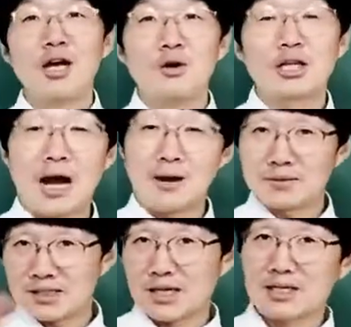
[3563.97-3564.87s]
우리 다음
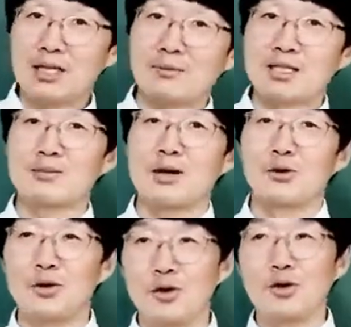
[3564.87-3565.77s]
시간에는
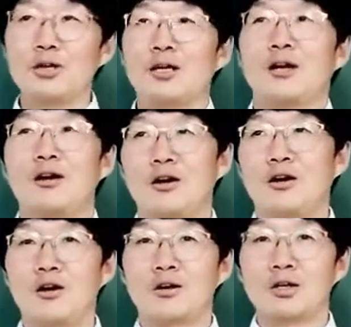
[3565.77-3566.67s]
마지막으로
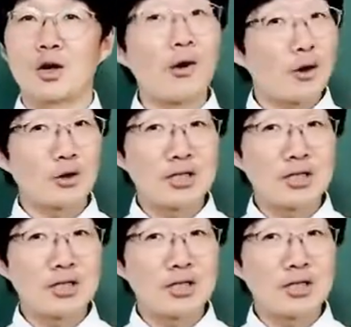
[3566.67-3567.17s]
어, 경화고